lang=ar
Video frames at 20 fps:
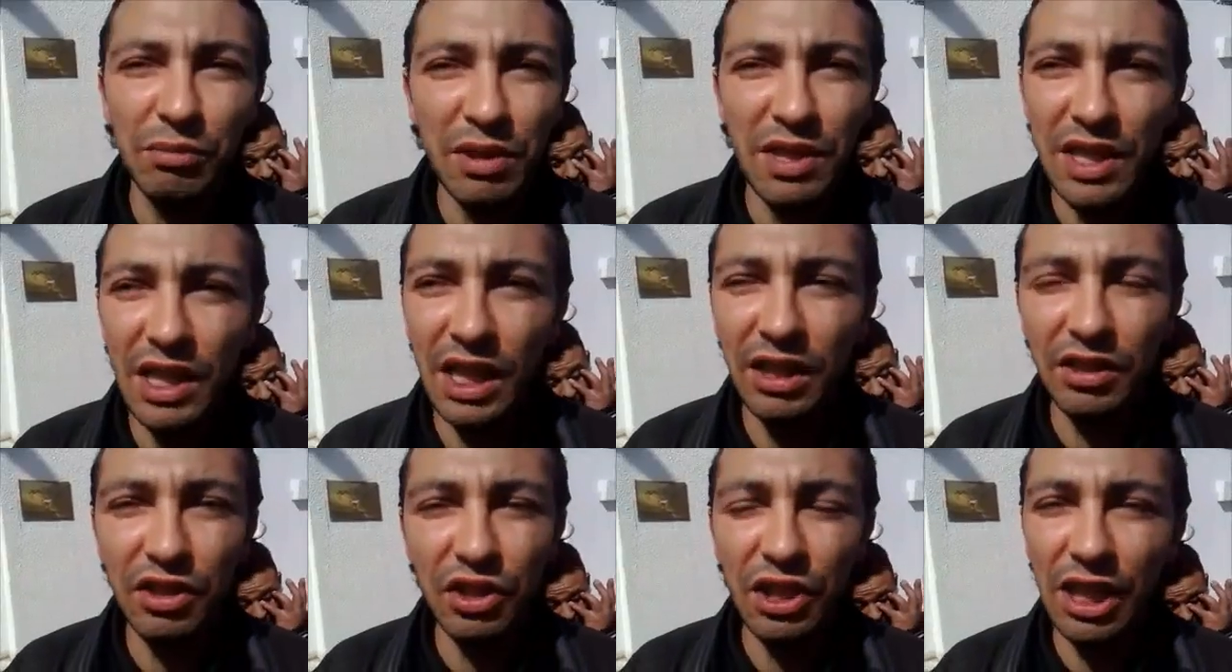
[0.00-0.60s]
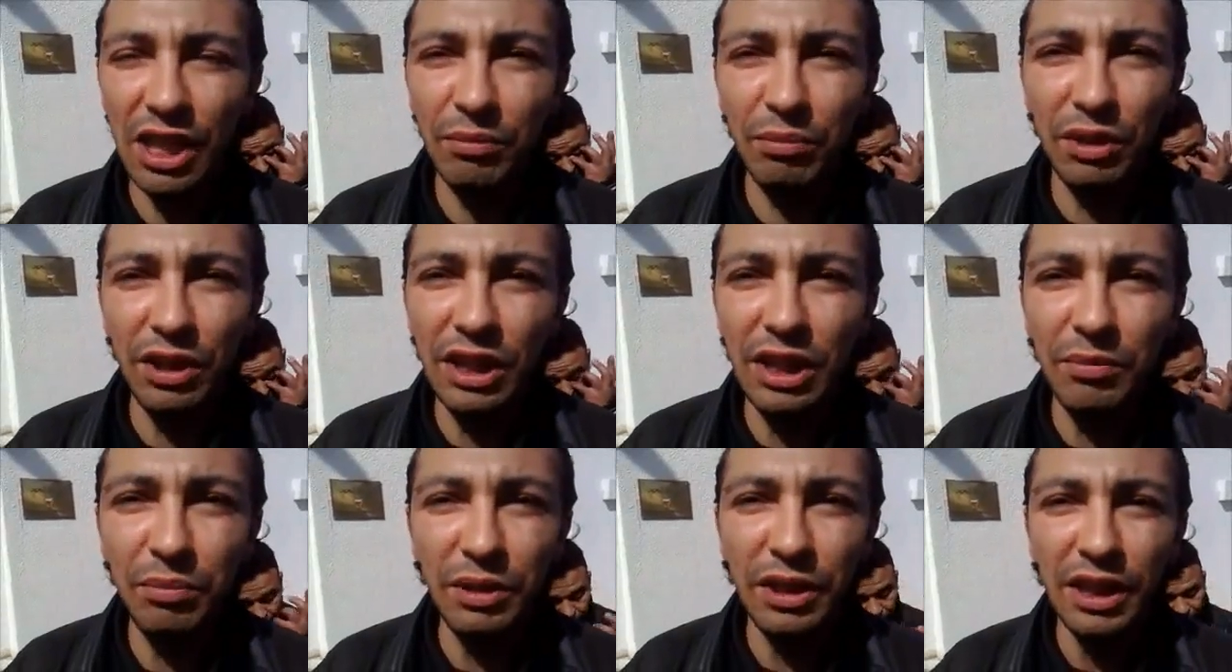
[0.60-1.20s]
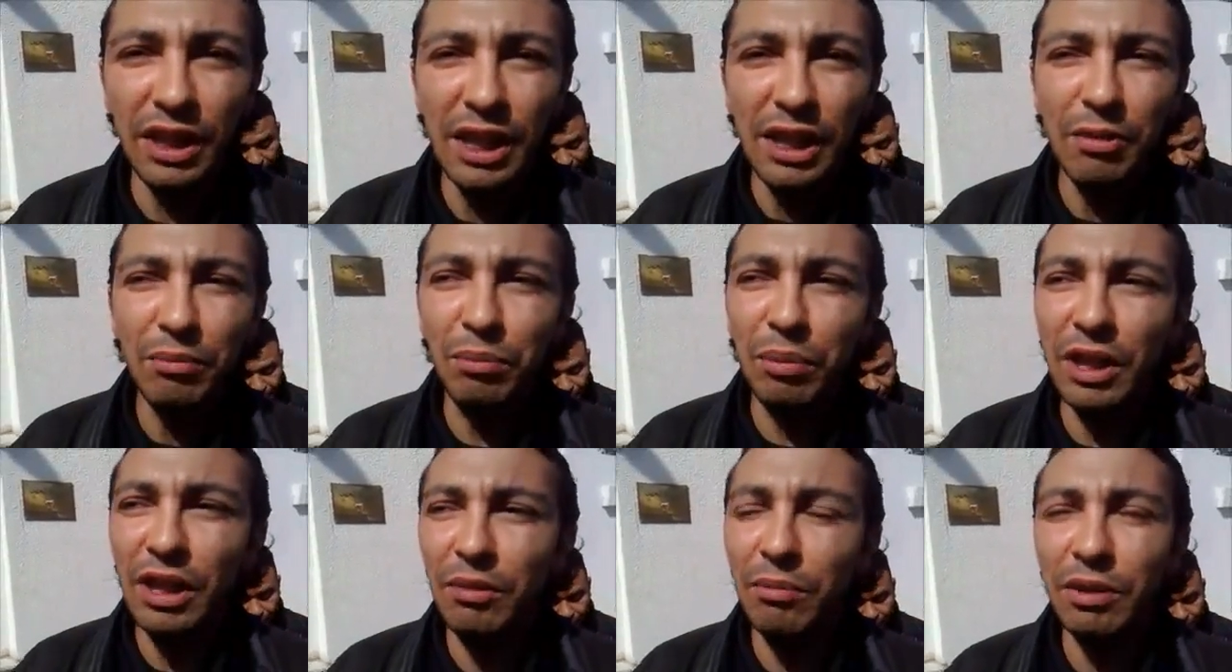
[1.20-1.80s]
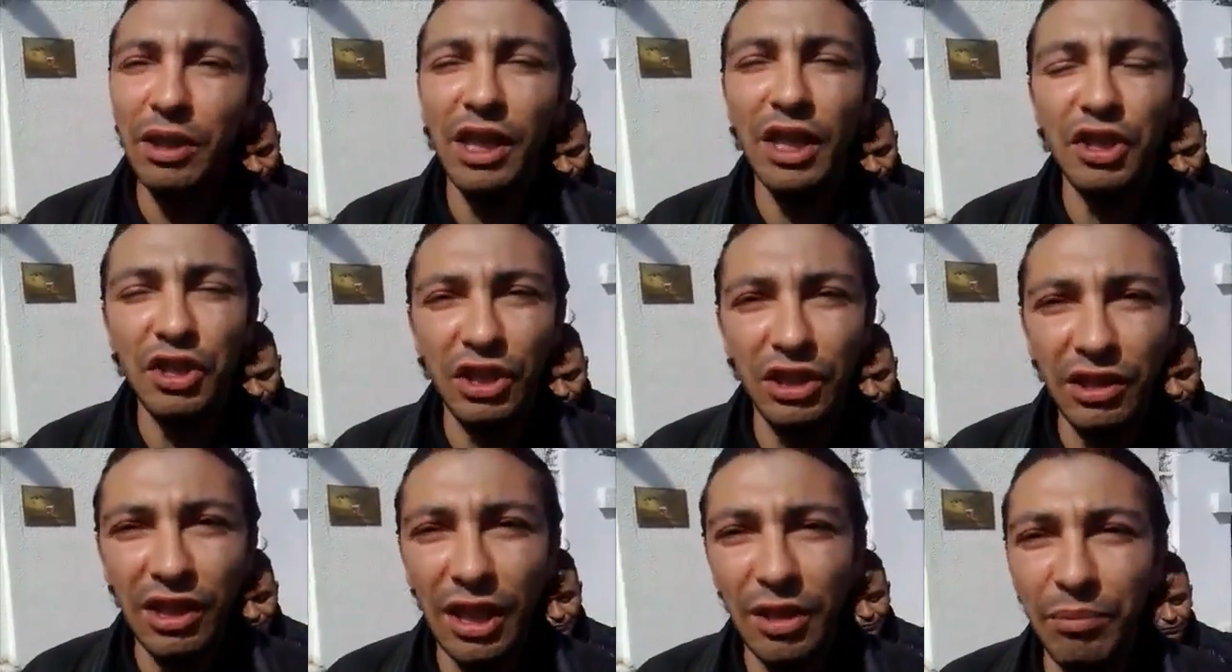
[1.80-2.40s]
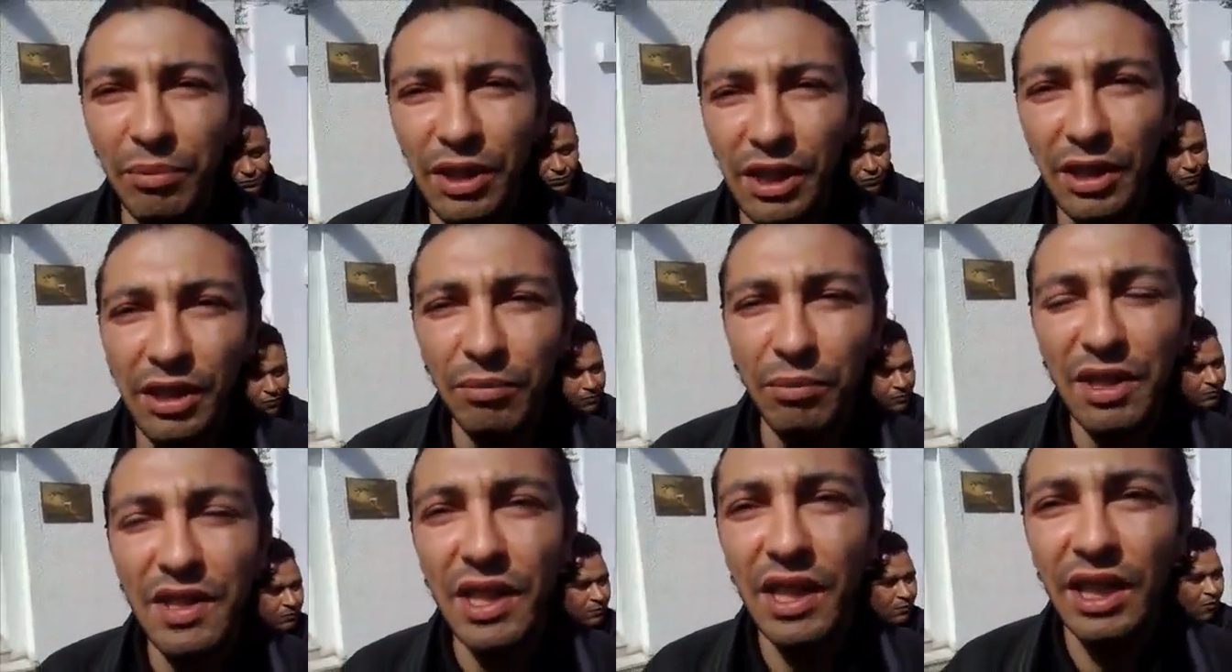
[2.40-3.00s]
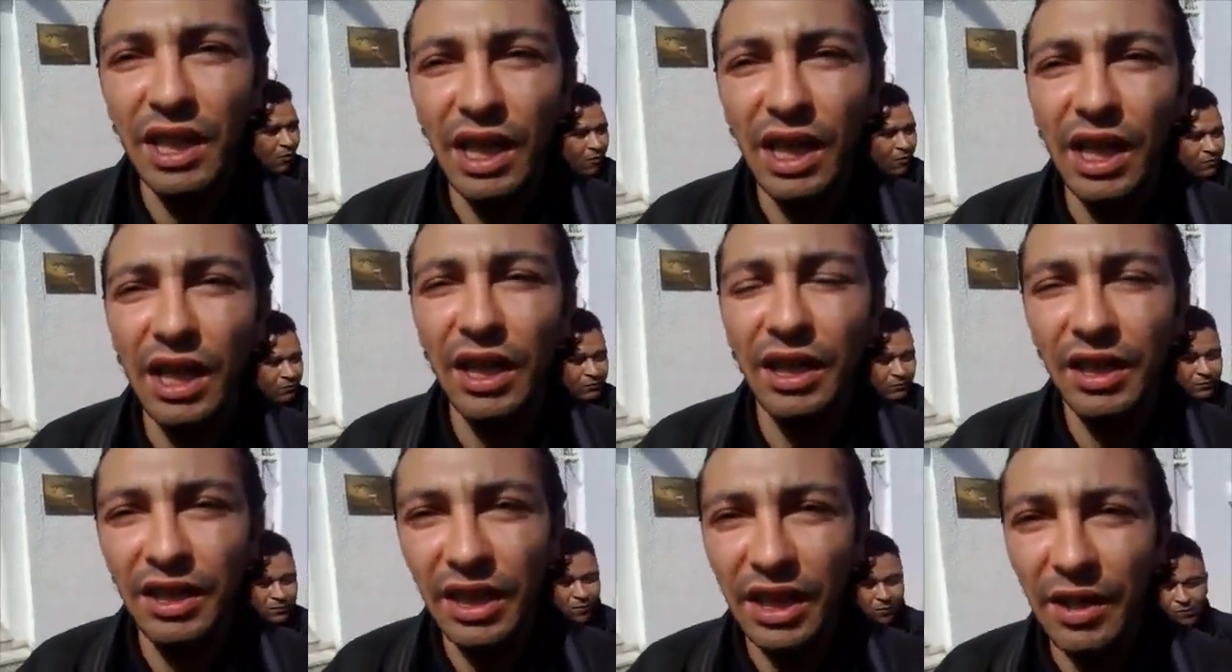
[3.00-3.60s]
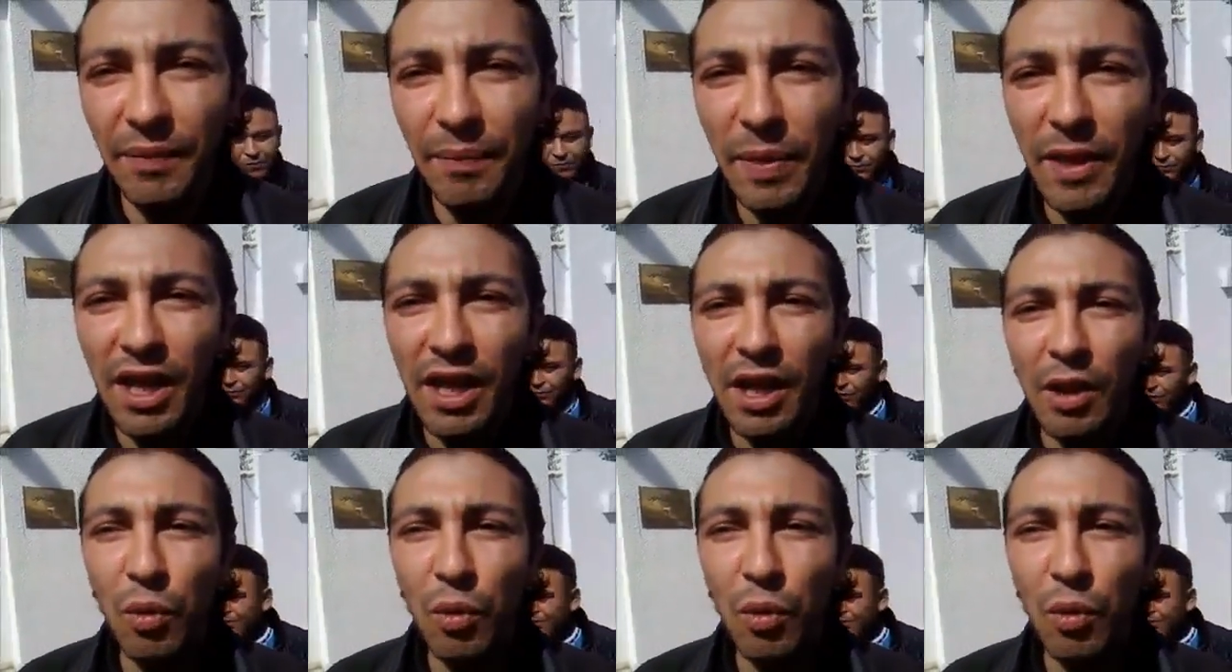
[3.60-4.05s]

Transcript: أجل مصلحة الشعب الليبي بل من أجل تأمين مصالحها هي